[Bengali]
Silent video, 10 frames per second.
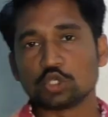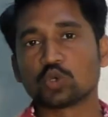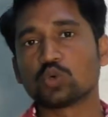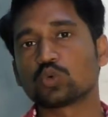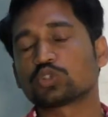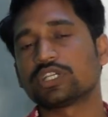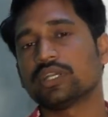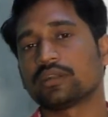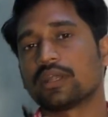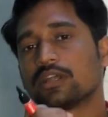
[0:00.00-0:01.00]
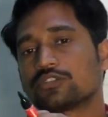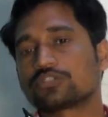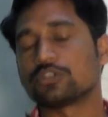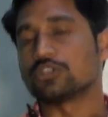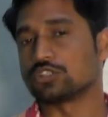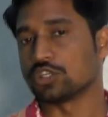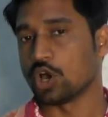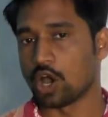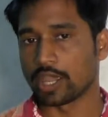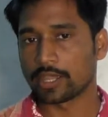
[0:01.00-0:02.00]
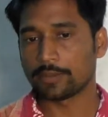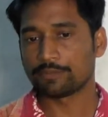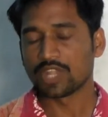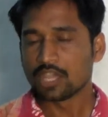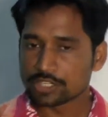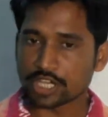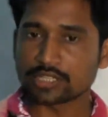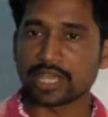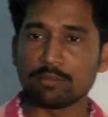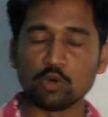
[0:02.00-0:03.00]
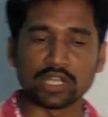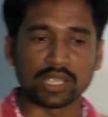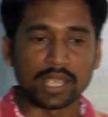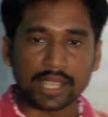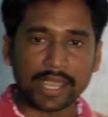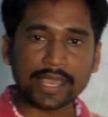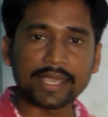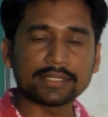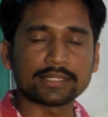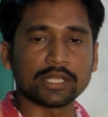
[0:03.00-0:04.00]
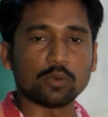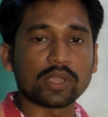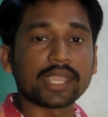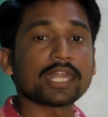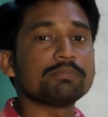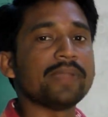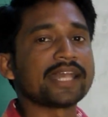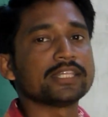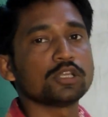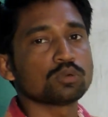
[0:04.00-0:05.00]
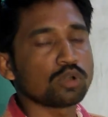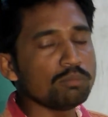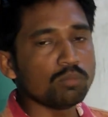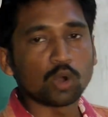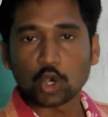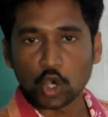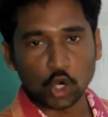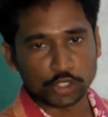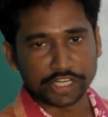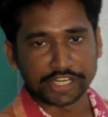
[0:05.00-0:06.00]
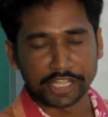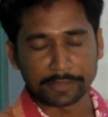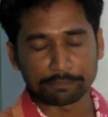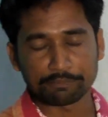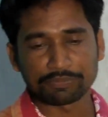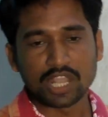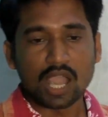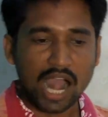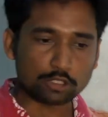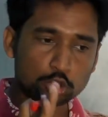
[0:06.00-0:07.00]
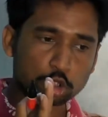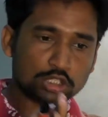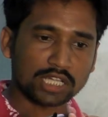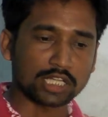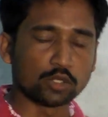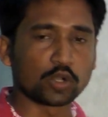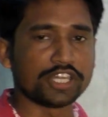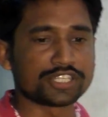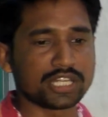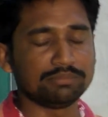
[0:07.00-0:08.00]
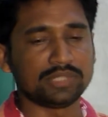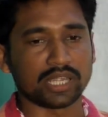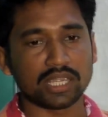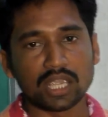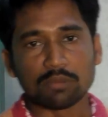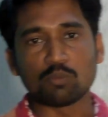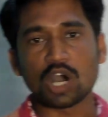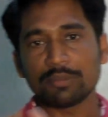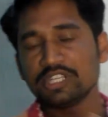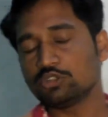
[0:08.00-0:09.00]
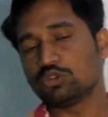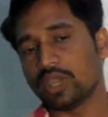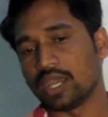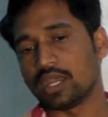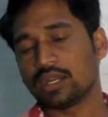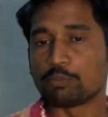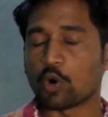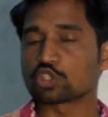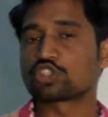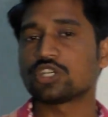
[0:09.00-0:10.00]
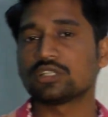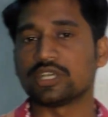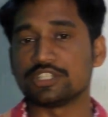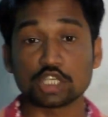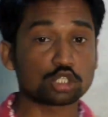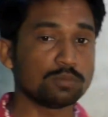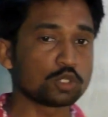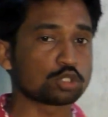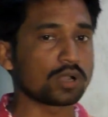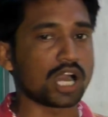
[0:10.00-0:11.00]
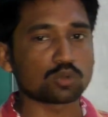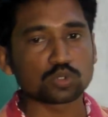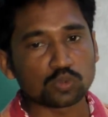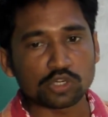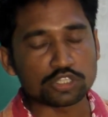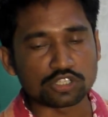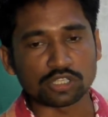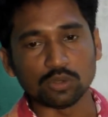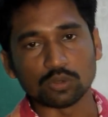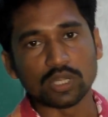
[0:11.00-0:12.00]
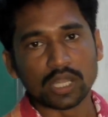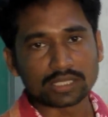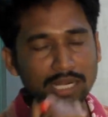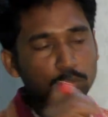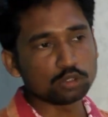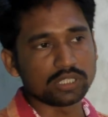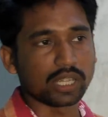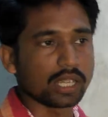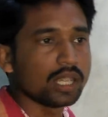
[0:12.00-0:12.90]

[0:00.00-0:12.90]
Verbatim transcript: জনরোষের সৃষ্টি হয় ঠিক তেমনই এক্ষেত্রেও এর ব্যতিক্রম ঘটেনি আঠারোশো সাতান্ন খ্রিস্টাব্দে মহাবিদ্রোহের পশ্চাতে যে সমস্ত কারণগুলি ছিল তার মধ্যে